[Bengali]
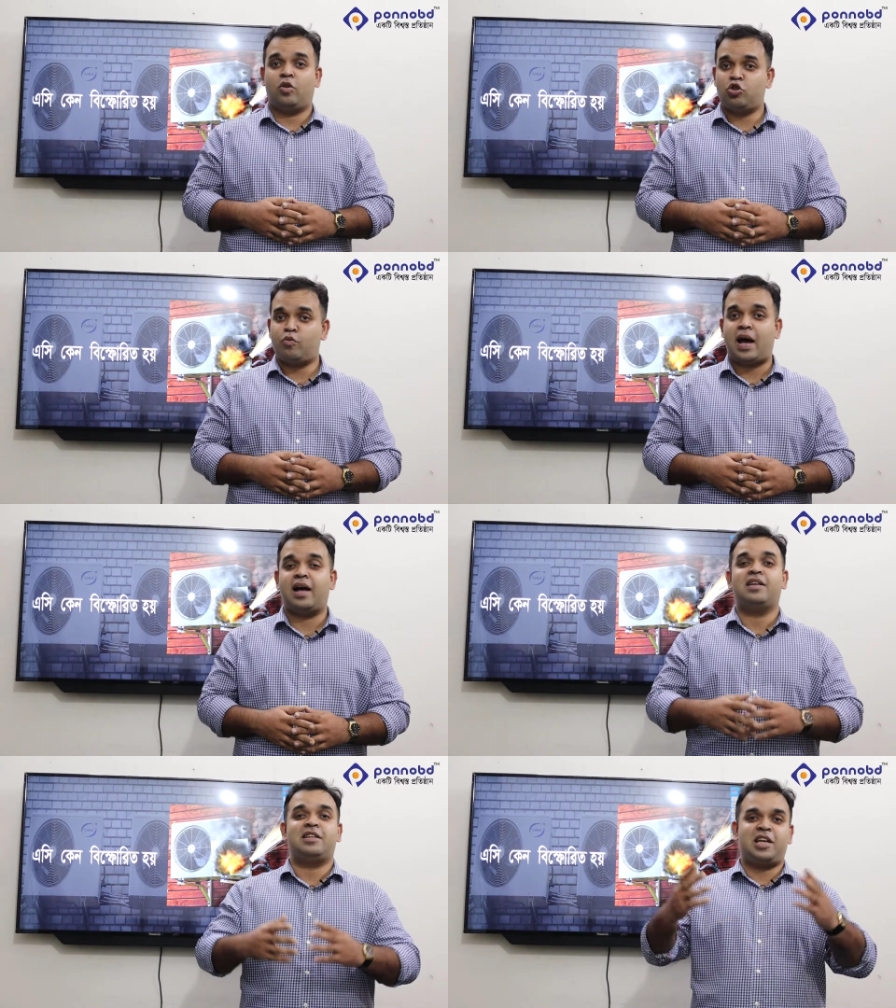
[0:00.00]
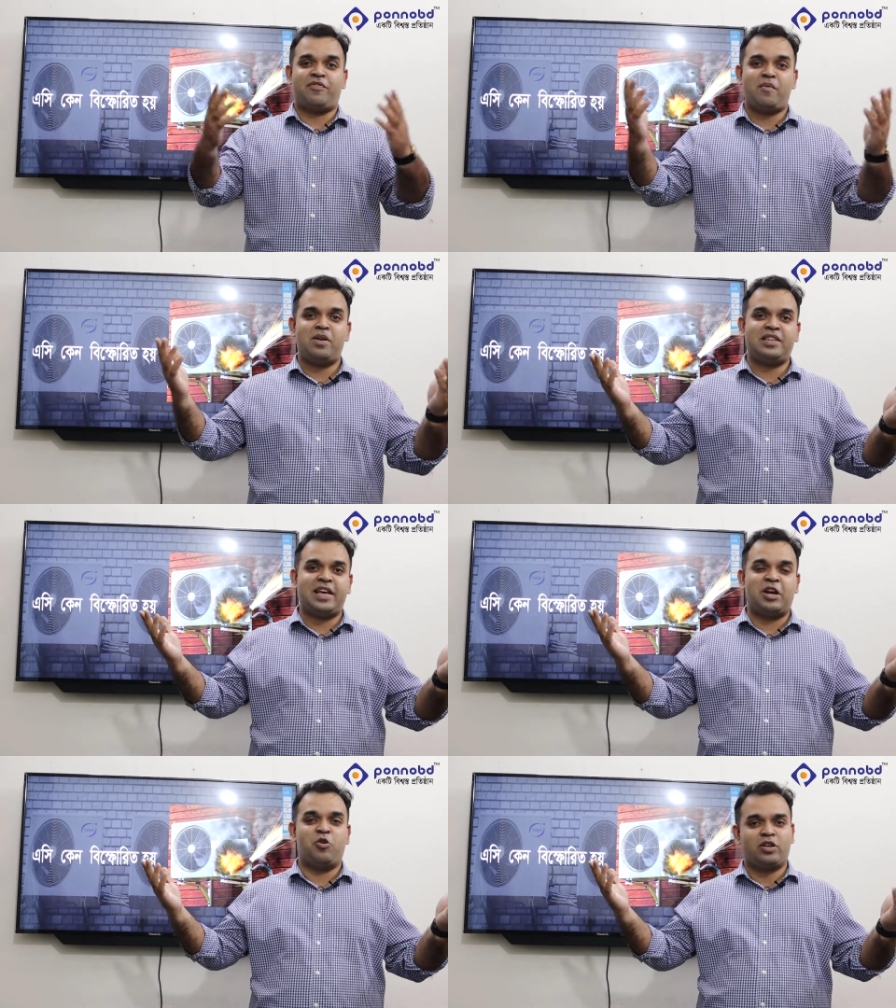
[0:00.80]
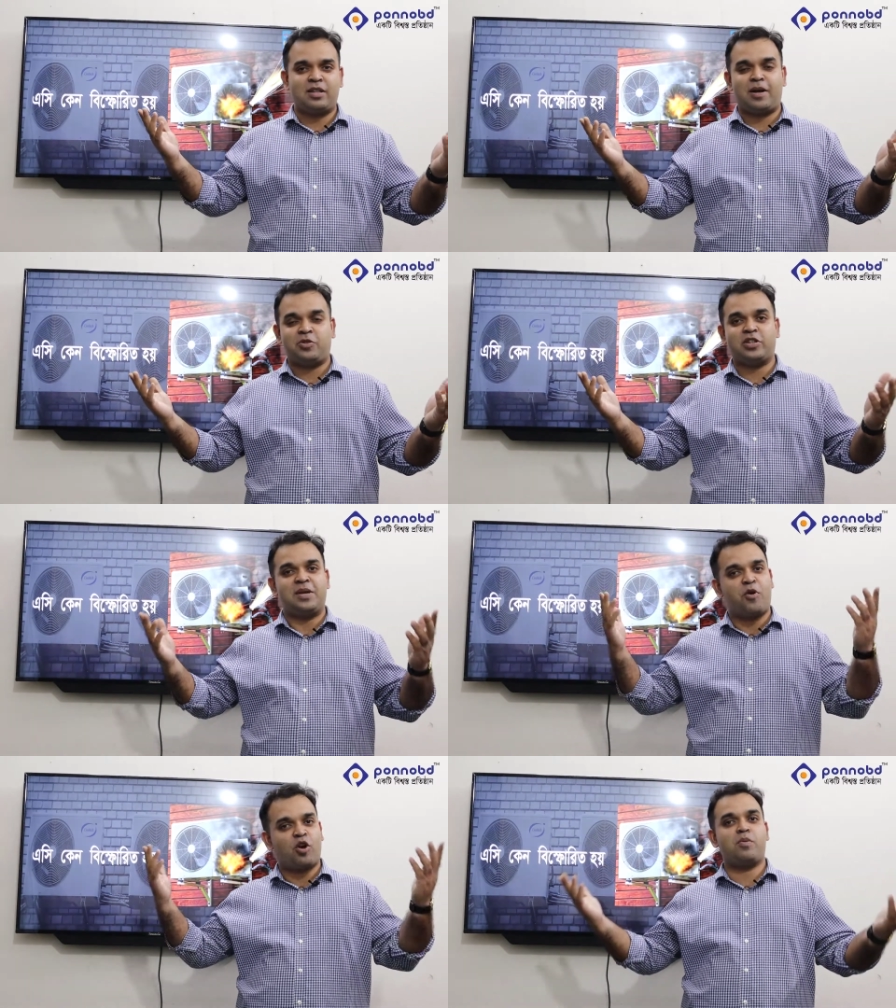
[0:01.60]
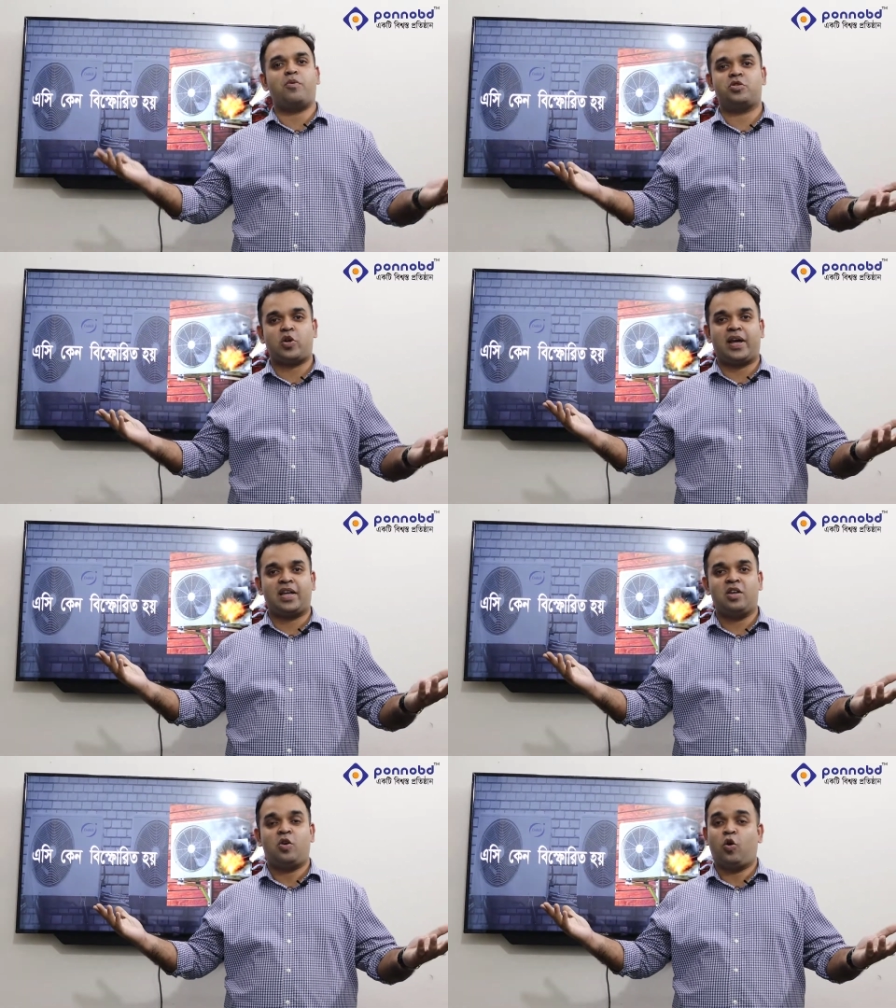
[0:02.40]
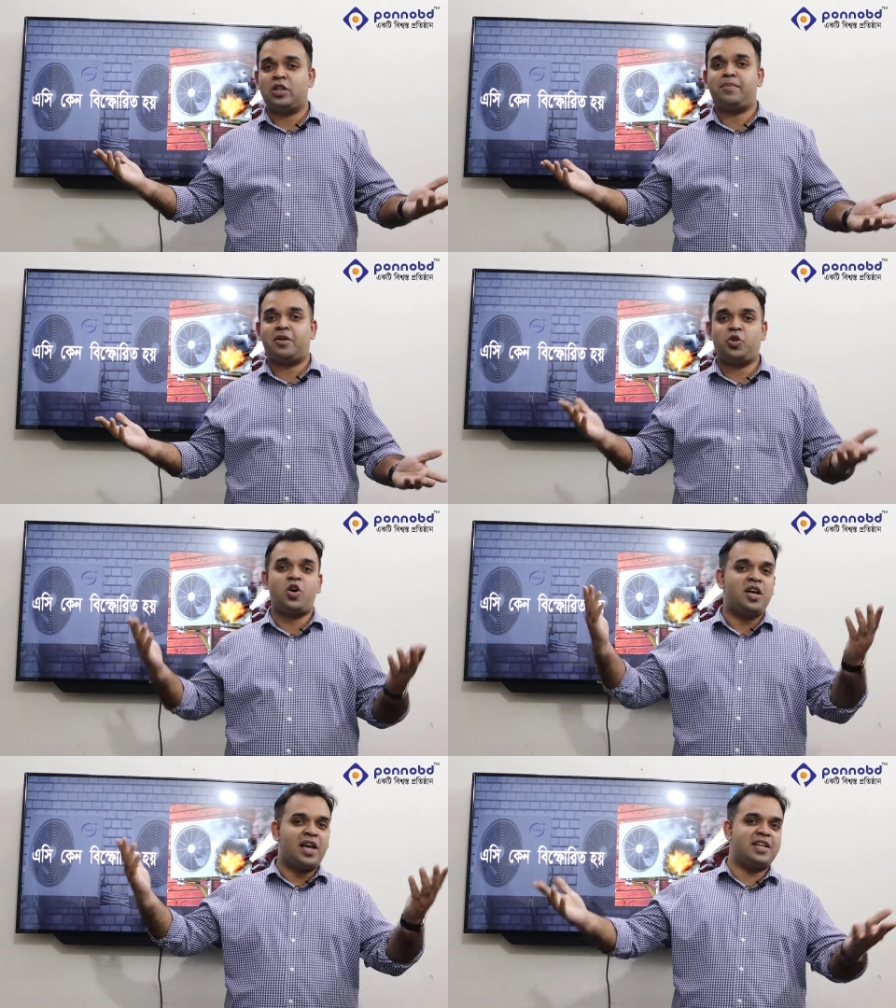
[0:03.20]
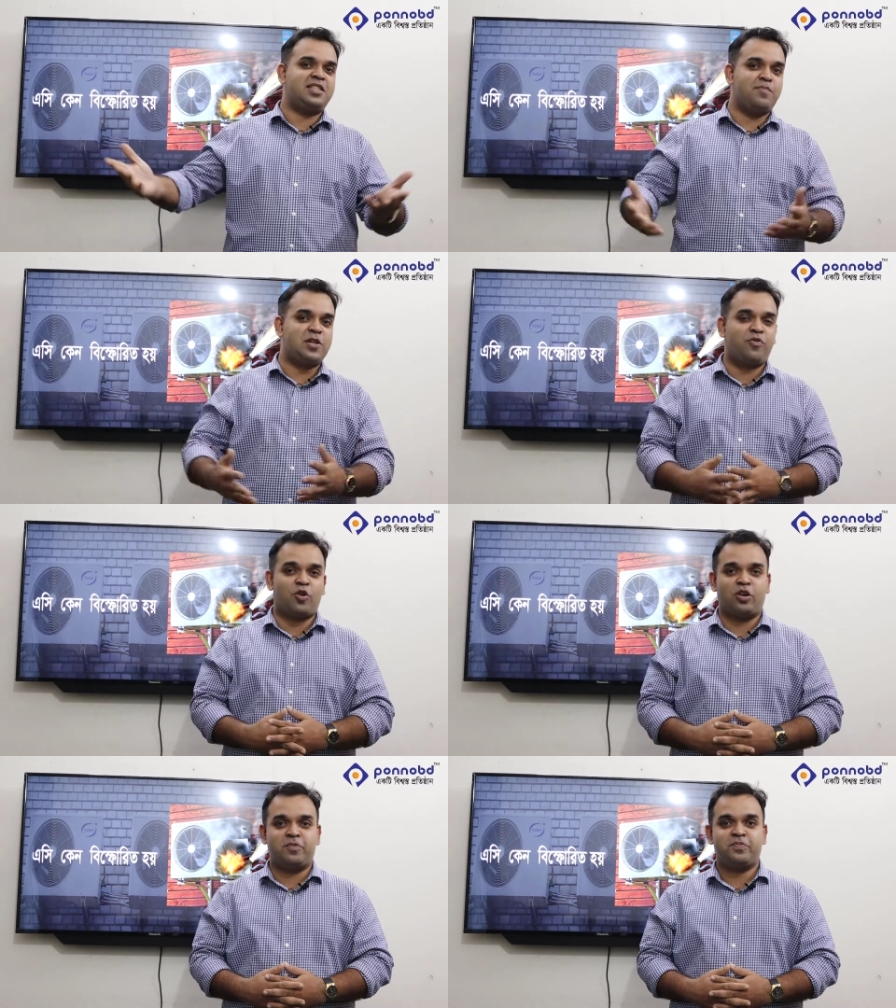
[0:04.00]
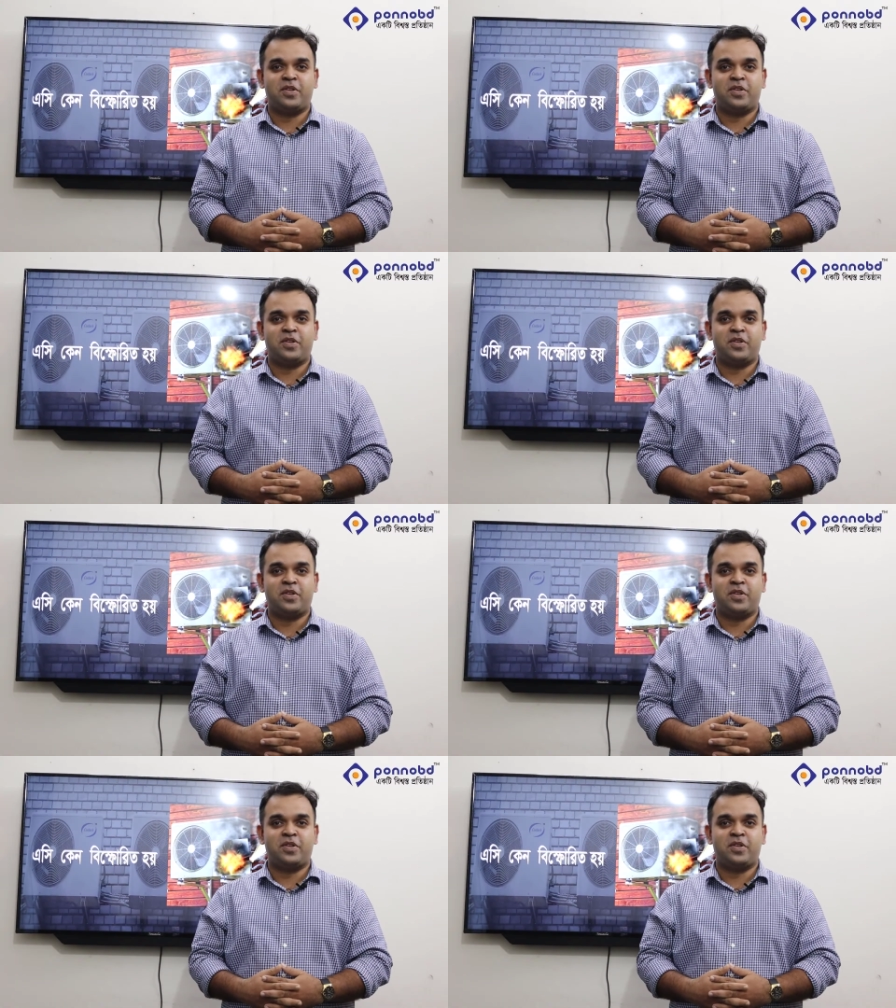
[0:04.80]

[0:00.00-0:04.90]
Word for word: নতুবা তার ফ্যামিলিতে ঘটতে পারত একটি বড় বিপর্যয় হতে পারত এসির বিস্ফোরণ